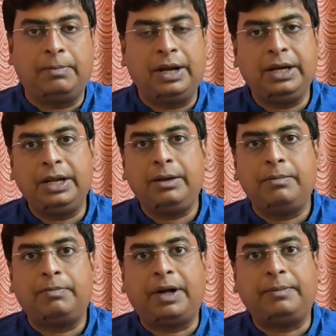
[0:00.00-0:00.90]
মানে
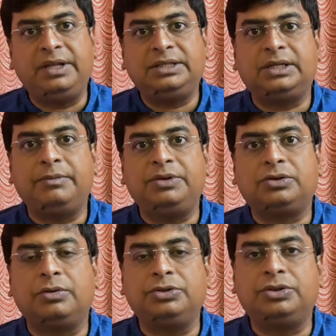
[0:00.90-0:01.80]
পাবলিক সার্ভিস
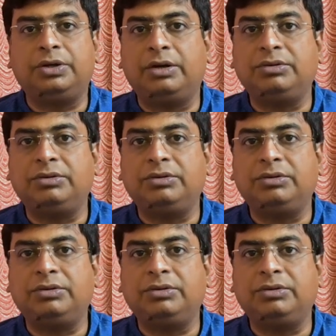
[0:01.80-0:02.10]
কমিশন